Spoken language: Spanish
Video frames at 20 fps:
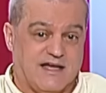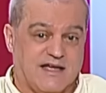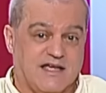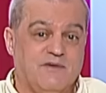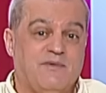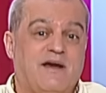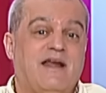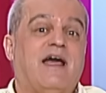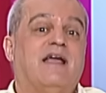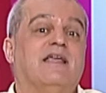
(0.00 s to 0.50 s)

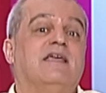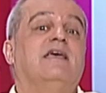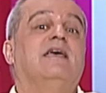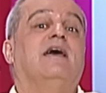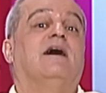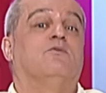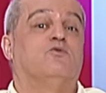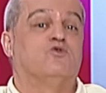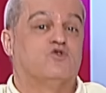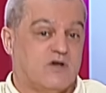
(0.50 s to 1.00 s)
Iban allí a
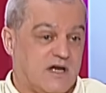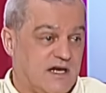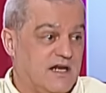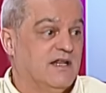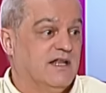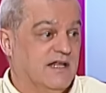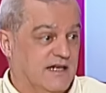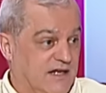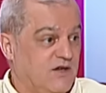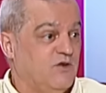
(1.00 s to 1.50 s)
buscar el
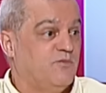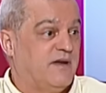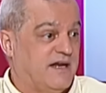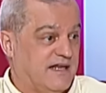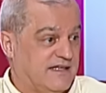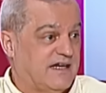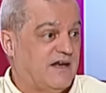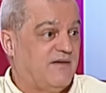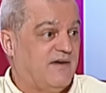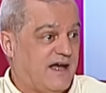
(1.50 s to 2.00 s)
dinero para
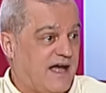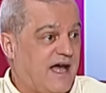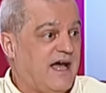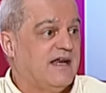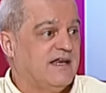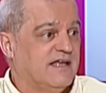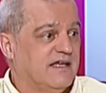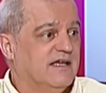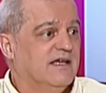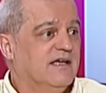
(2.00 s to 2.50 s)
trabajar
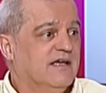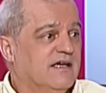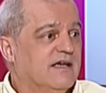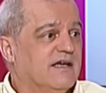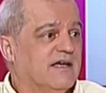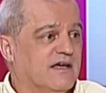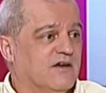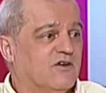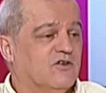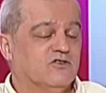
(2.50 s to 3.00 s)
y
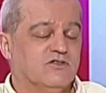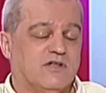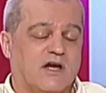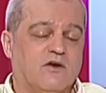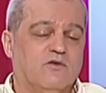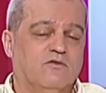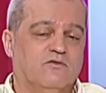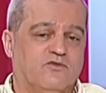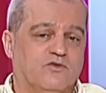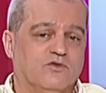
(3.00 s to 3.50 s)
encontrar
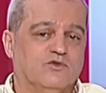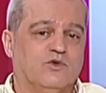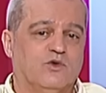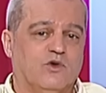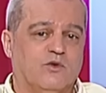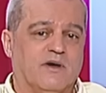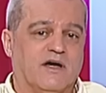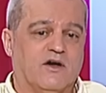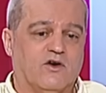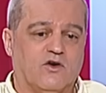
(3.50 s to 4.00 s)
un futuro
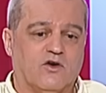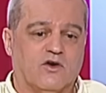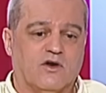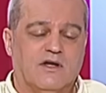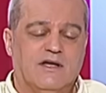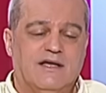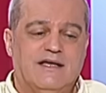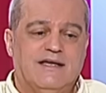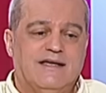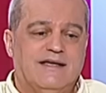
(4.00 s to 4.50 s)
mejor.
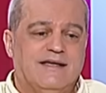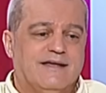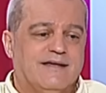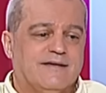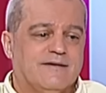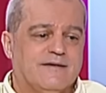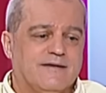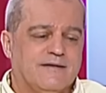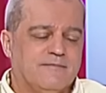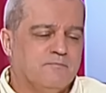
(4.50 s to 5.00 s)

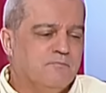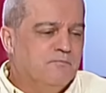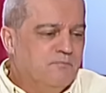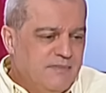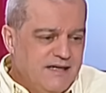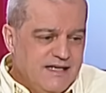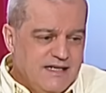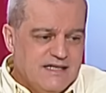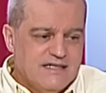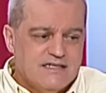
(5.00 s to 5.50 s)

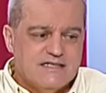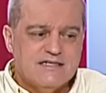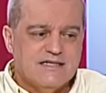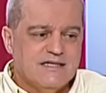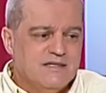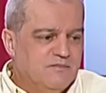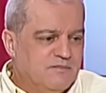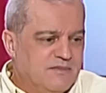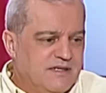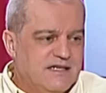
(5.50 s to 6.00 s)
Miles
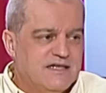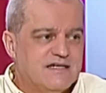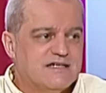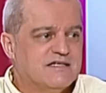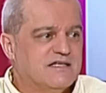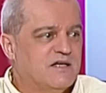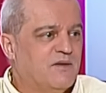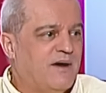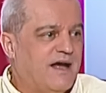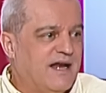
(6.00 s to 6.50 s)
y miles
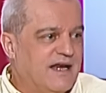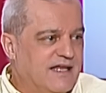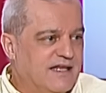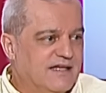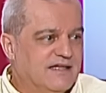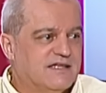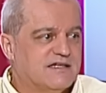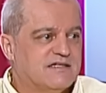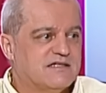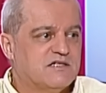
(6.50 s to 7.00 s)
de
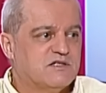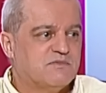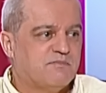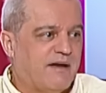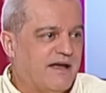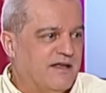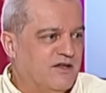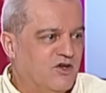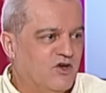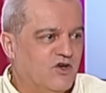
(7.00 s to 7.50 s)
valientes
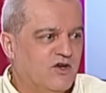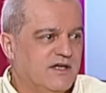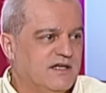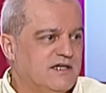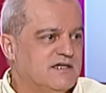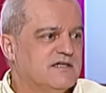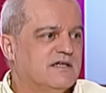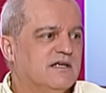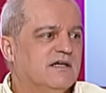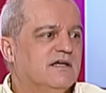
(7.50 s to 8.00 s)

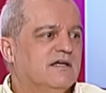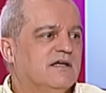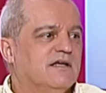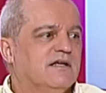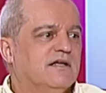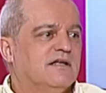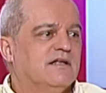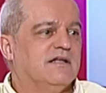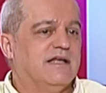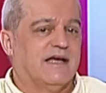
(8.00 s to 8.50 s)
españoles
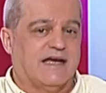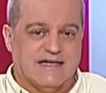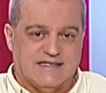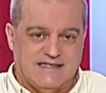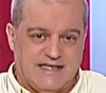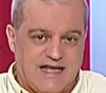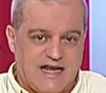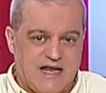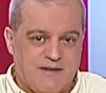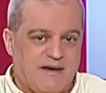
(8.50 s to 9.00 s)
de
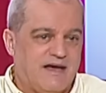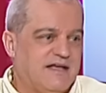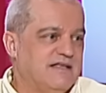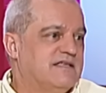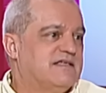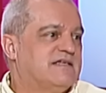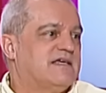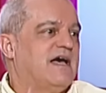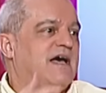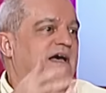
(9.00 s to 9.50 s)
Castilla-La
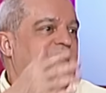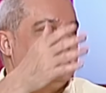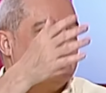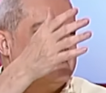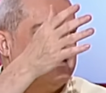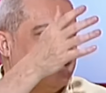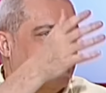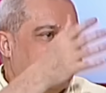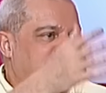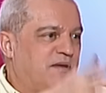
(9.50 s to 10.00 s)
Mancha,
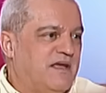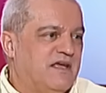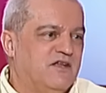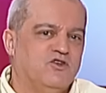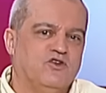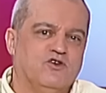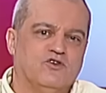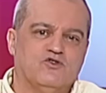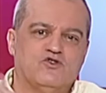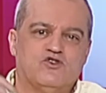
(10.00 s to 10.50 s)

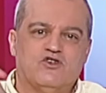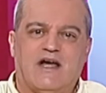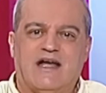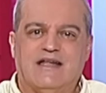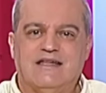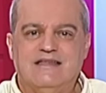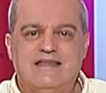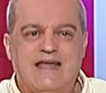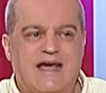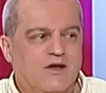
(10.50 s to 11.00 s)
extremeños,
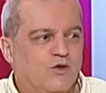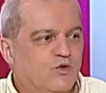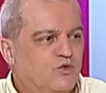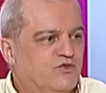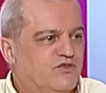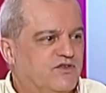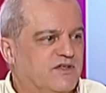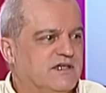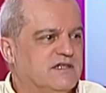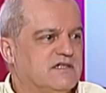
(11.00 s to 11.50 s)

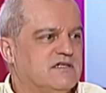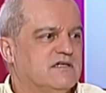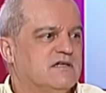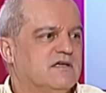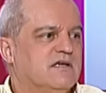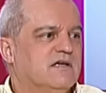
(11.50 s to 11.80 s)
andaluces,